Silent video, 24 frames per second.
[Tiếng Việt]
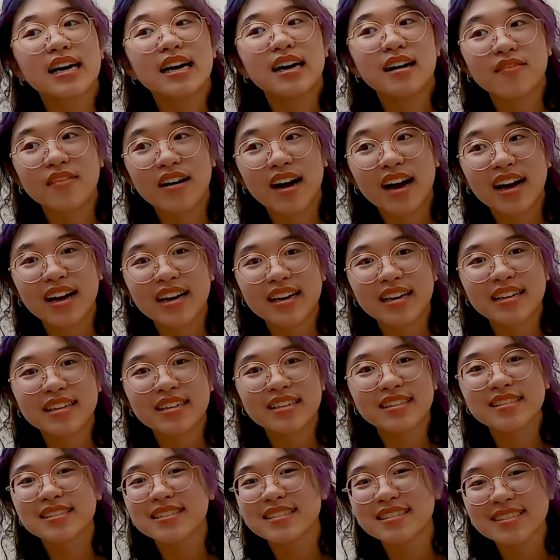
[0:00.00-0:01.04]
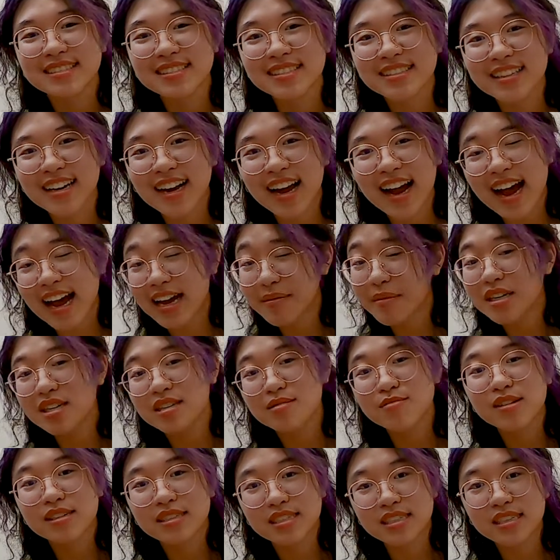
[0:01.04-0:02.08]
và hãy đừng ngại bất
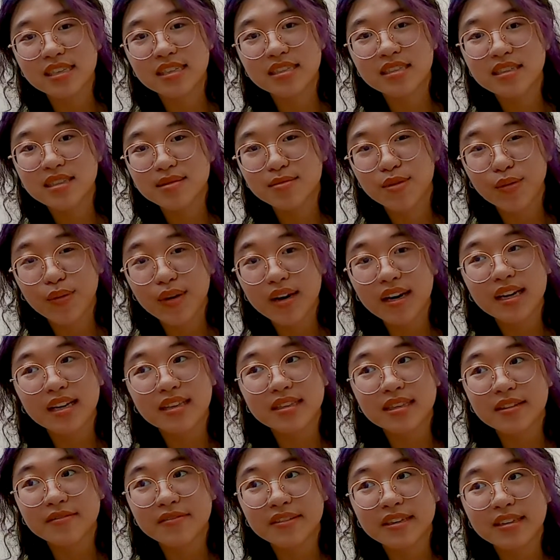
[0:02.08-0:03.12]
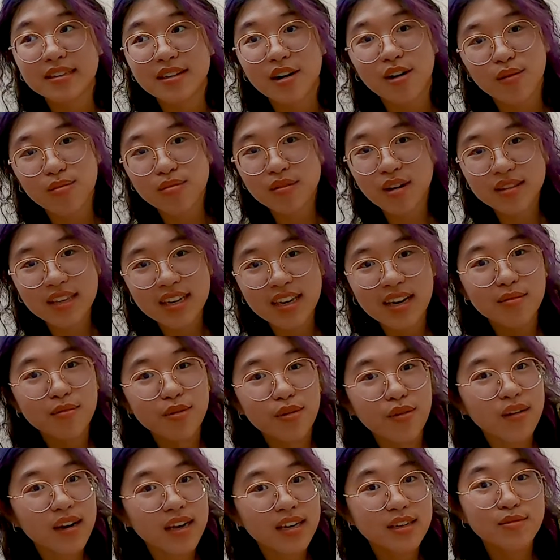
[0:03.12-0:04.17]
cứ một cái gì để đưa ra một quyết định tại vì đó cũng có thể là một
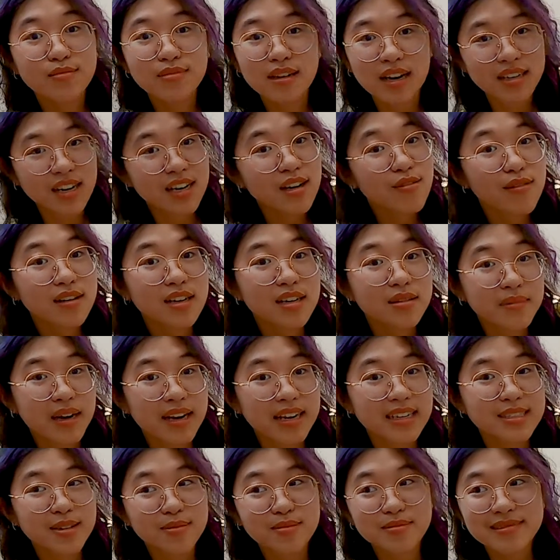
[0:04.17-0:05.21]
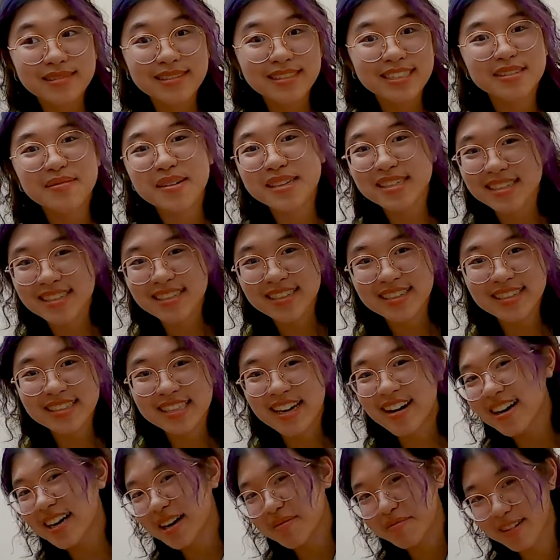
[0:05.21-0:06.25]
quyết định đúng đắn nhất cuộc đời mày giống như bây giờ
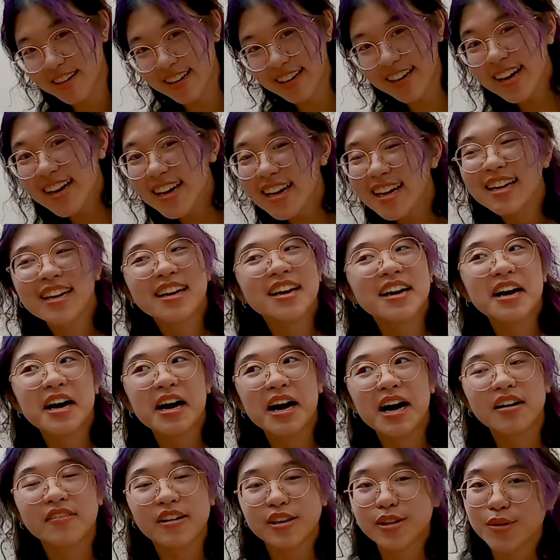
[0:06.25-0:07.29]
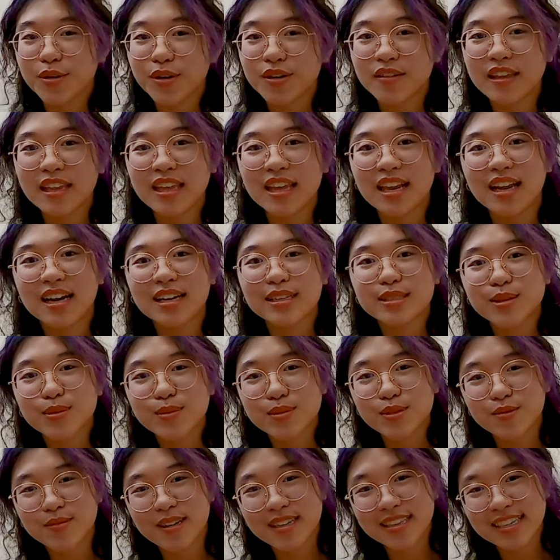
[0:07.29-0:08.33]
ta đang cảm thấy à, vậy thôi thế nên là chúc
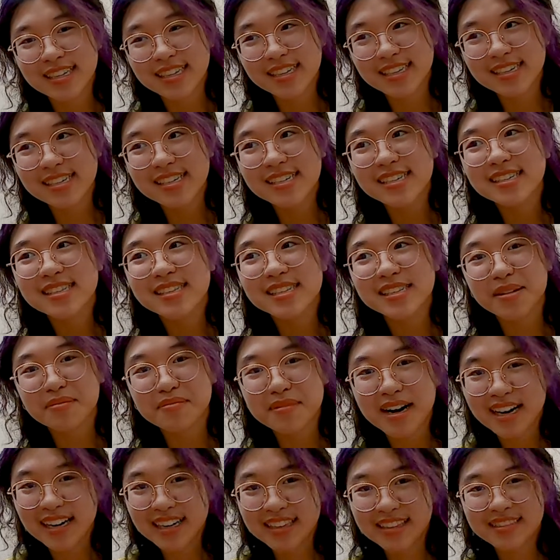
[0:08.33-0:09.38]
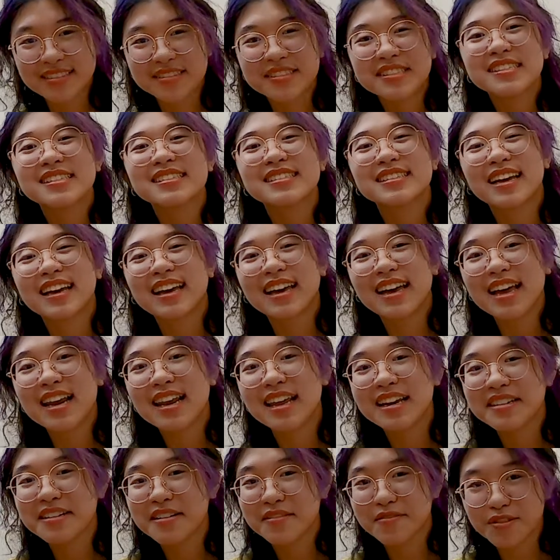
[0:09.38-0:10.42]
chúng mày thi trong 3 ngày tới sẽ
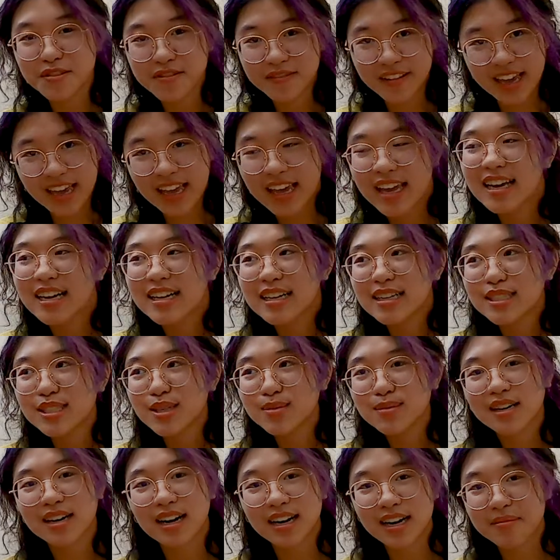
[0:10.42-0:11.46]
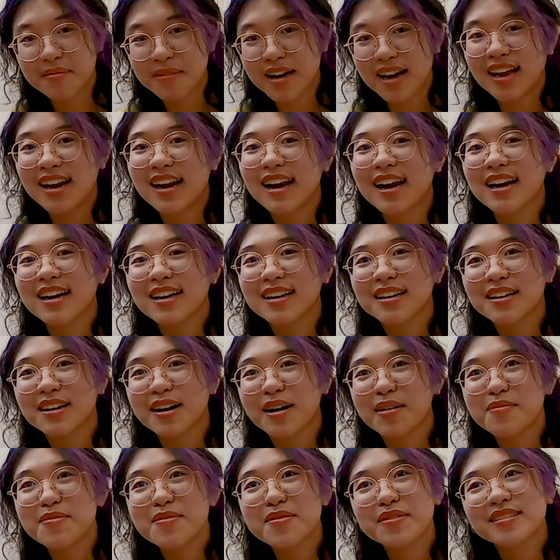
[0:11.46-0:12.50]
lên đường vui vẻ chúc tất cả các bạn
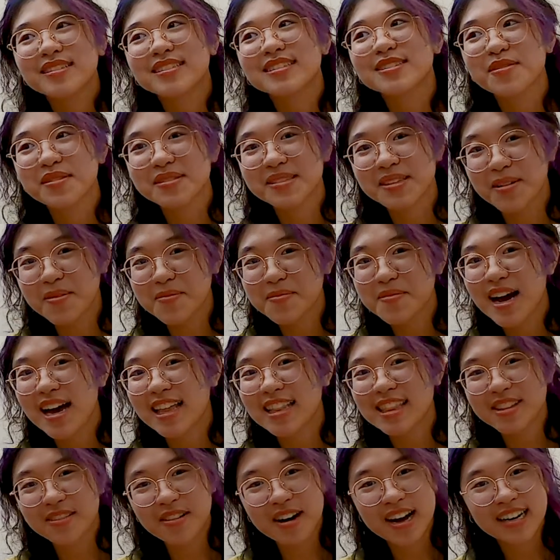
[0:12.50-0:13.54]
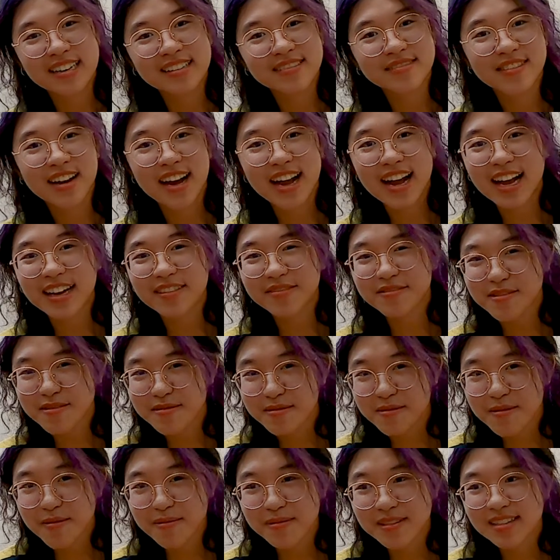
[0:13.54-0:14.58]
có một cuộc sống an toàn và hạnh phúc
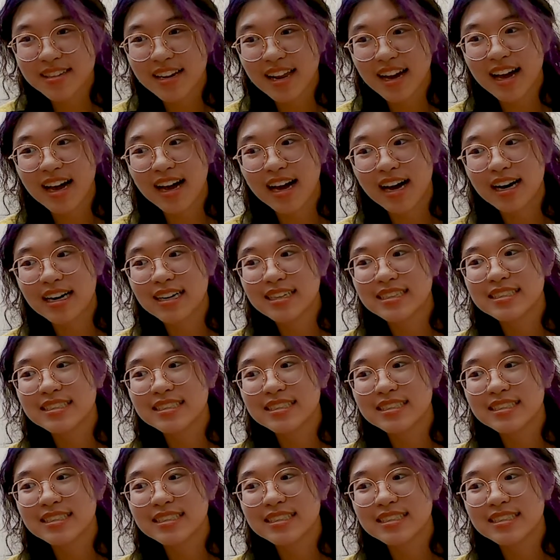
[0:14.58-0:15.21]
cũng như là